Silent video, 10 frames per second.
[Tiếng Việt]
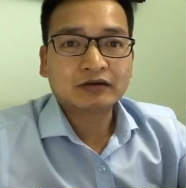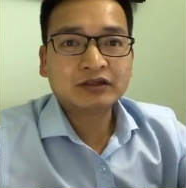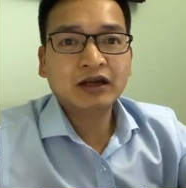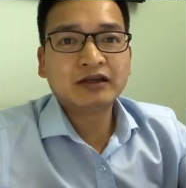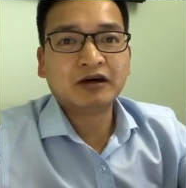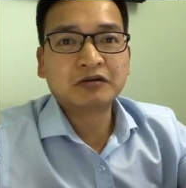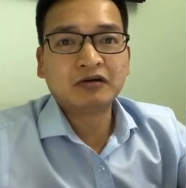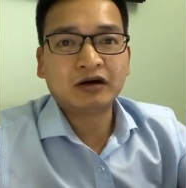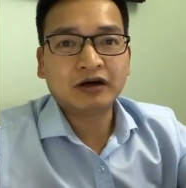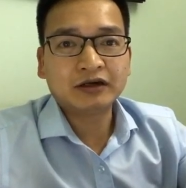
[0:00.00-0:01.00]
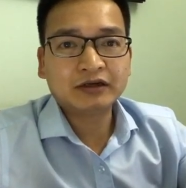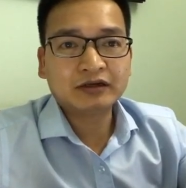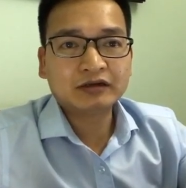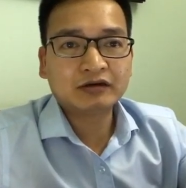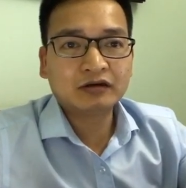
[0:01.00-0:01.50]
có rất là nhiều câu hỏi
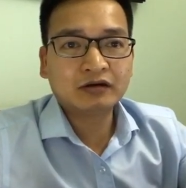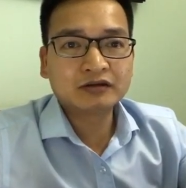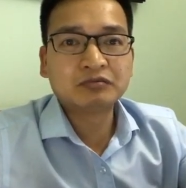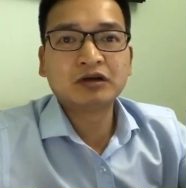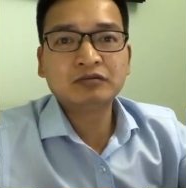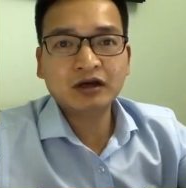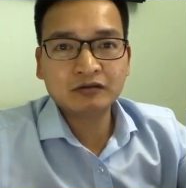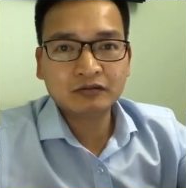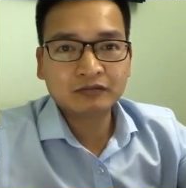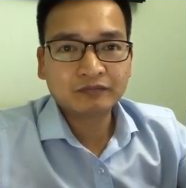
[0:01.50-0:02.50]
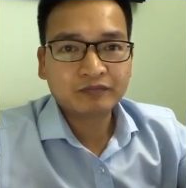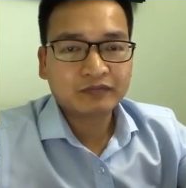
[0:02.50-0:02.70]
nó giống giống nhau